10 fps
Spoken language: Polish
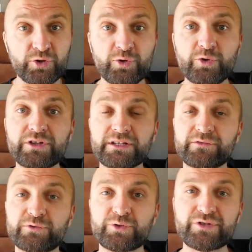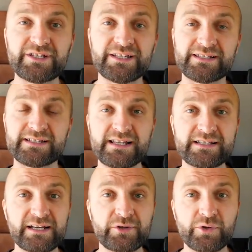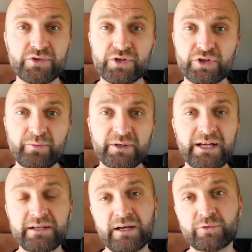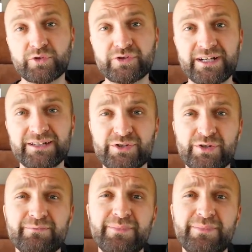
dróg w Turcji jest zaskakująco dobra. Autostrady są